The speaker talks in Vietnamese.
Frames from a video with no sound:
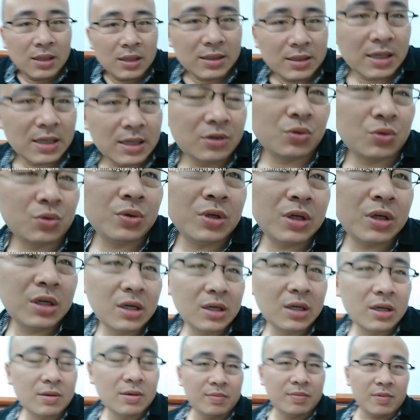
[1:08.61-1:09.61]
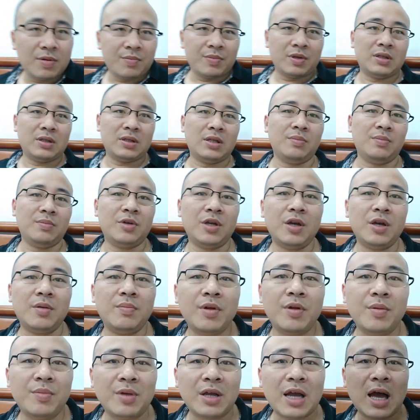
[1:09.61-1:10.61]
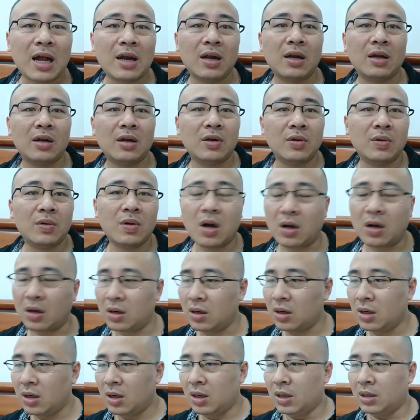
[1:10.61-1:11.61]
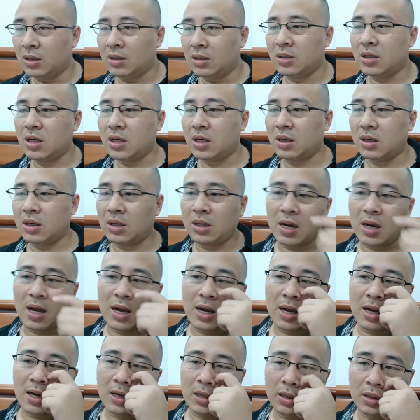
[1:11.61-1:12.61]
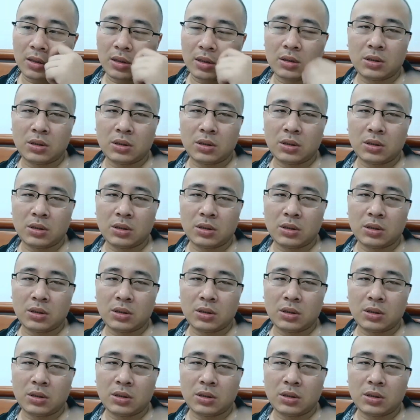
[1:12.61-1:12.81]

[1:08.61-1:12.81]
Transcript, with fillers: sẽ chú ý mà mình tìm kiếm để mình ăn, đúng không ạ? Thứ nhất là